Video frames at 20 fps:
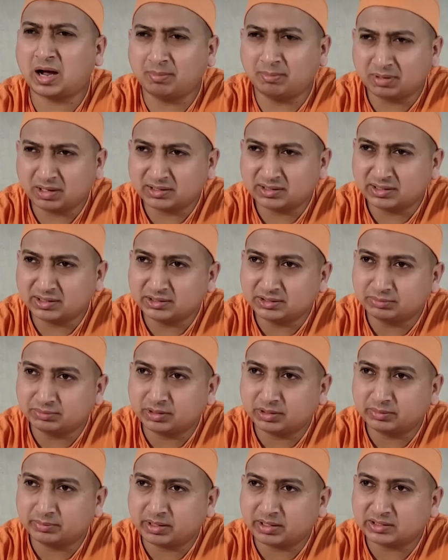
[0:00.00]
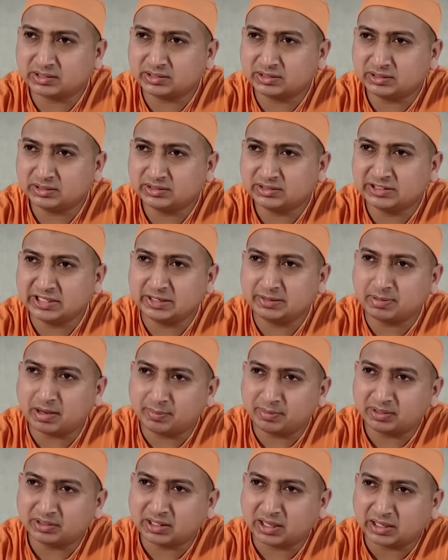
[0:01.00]
আমরা যেই জীবনে বাঁচি
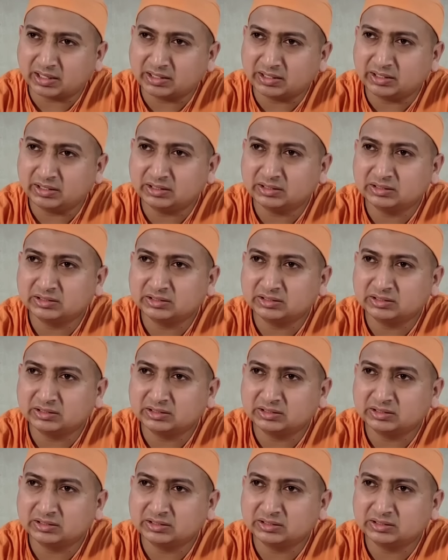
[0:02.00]
যেইভাবে থাকি